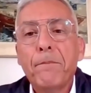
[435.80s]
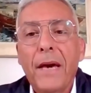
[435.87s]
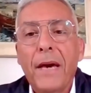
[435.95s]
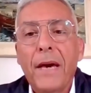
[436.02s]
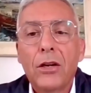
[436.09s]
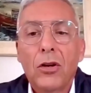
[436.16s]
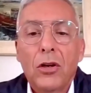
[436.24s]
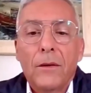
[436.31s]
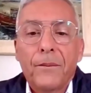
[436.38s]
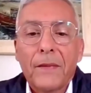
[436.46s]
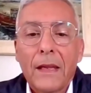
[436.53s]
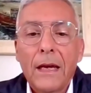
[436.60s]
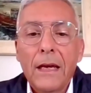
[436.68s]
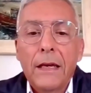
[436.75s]

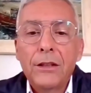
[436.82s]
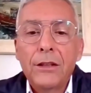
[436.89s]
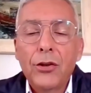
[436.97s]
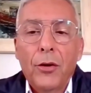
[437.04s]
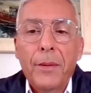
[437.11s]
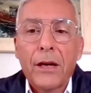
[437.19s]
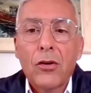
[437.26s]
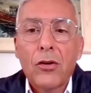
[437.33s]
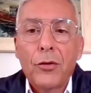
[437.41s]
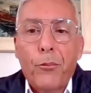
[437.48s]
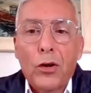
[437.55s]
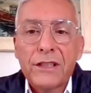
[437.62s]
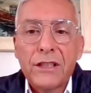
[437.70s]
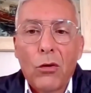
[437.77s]
pero yo vengo
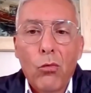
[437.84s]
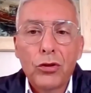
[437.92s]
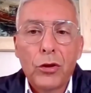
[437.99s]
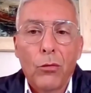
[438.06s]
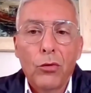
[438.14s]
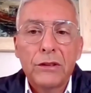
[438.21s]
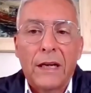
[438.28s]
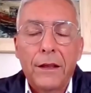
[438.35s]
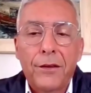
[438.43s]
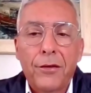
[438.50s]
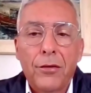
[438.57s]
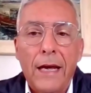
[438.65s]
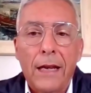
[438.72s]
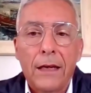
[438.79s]
pues de un mundo muy
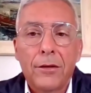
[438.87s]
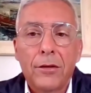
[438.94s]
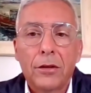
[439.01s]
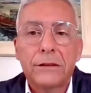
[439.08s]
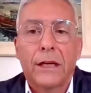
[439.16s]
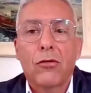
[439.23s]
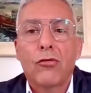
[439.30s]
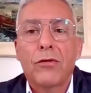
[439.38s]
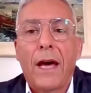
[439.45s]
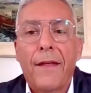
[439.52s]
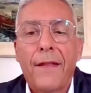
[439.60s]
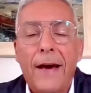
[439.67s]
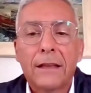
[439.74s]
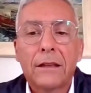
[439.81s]
tradicional, ¿no? Tengo una
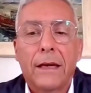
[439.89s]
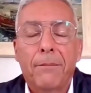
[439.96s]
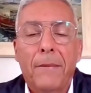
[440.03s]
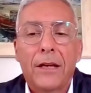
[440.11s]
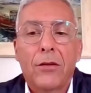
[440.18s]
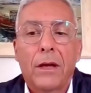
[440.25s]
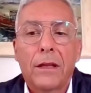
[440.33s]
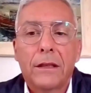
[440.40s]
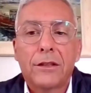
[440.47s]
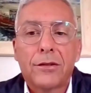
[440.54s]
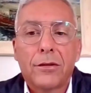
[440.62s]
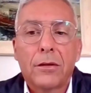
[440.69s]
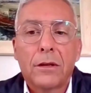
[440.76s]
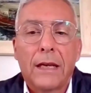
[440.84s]
edad, Mario ha
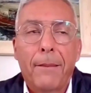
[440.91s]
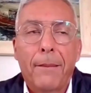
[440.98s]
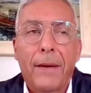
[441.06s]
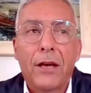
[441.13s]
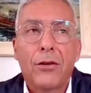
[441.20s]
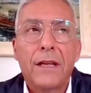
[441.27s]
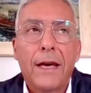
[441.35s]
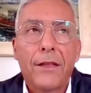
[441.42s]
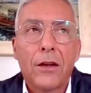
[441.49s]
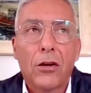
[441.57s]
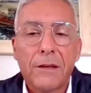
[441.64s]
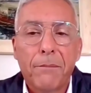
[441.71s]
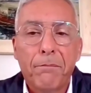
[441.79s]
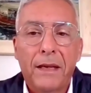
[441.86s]
dicho, la mayoría de
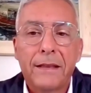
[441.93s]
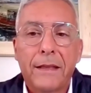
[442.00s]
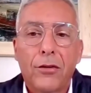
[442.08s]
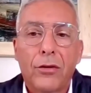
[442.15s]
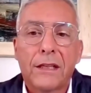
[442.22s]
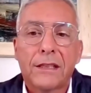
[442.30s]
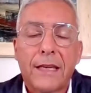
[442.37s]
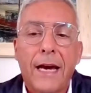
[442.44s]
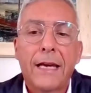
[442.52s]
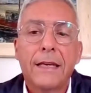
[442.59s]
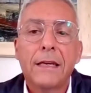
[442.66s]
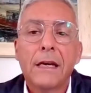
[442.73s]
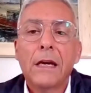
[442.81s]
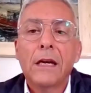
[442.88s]
los emprendedores que
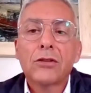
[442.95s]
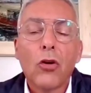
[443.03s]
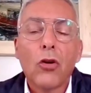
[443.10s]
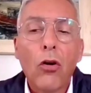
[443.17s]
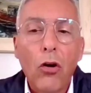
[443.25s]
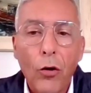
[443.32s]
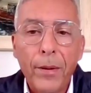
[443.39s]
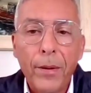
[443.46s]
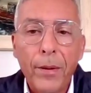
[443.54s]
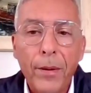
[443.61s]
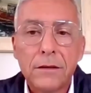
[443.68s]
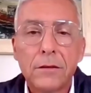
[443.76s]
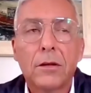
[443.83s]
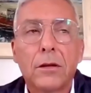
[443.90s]
hay son
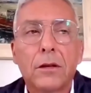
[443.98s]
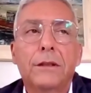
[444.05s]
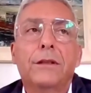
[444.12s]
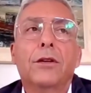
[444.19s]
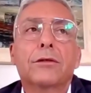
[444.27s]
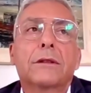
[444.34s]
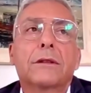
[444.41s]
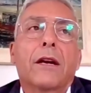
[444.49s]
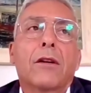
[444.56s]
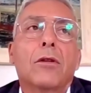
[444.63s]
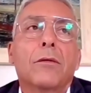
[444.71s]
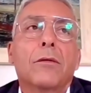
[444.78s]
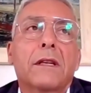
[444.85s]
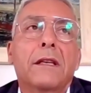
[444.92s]
jóvenes, ¿no? Yo
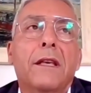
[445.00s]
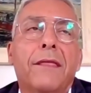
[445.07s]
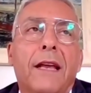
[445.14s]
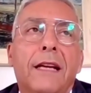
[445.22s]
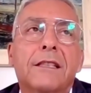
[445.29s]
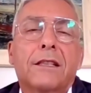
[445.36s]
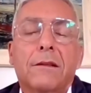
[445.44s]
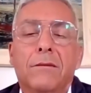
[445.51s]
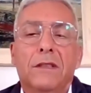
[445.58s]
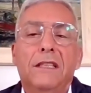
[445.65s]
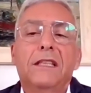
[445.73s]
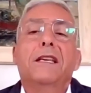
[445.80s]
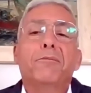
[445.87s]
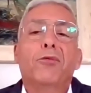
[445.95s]
tengo quizás,
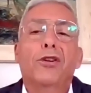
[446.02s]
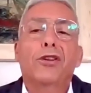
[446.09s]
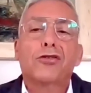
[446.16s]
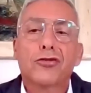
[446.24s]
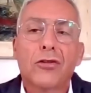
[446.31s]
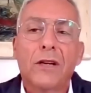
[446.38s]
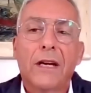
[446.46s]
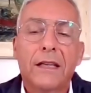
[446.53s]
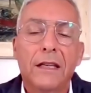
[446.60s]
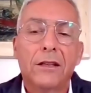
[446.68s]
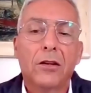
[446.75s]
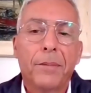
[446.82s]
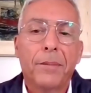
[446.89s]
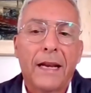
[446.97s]
y por eso estoy aquí,
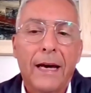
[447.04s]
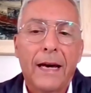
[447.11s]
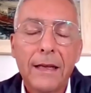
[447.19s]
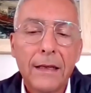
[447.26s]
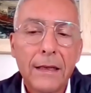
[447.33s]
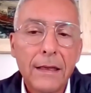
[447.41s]
¿no? Para,